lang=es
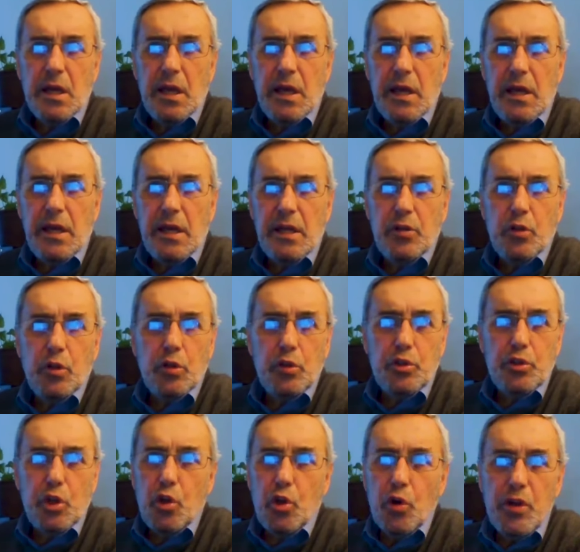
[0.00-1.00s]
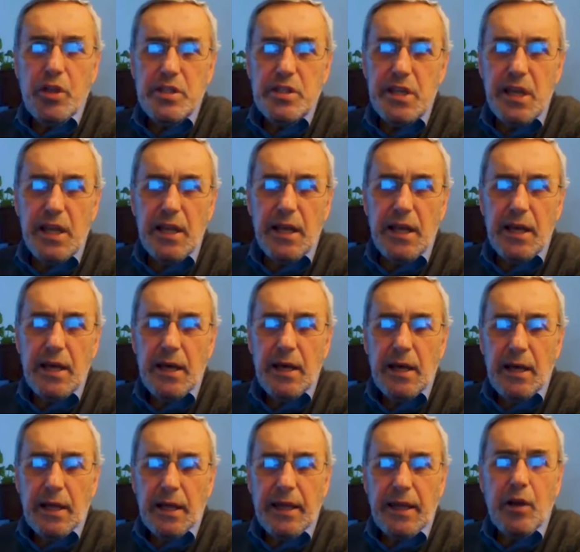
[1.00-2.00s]
Eh, yo no quisiera
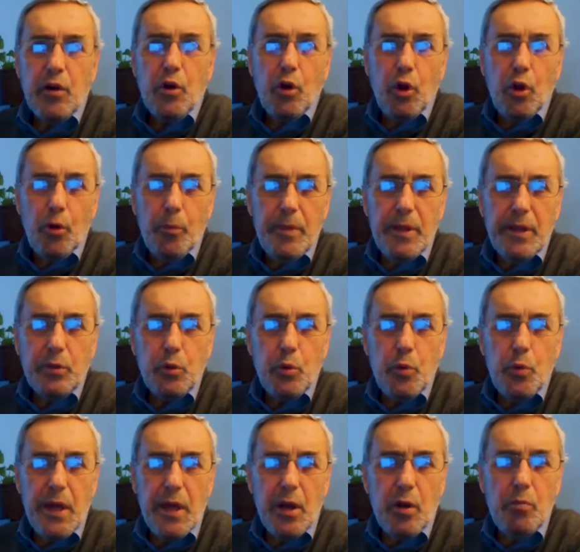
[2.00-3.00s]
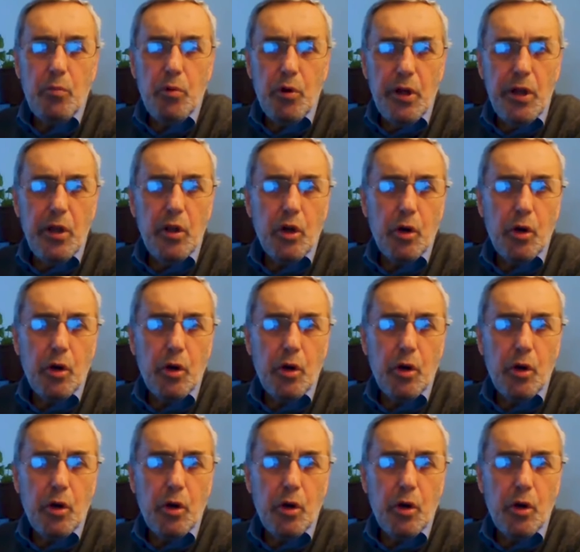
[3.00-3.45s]
que Colombia tuviera un modelo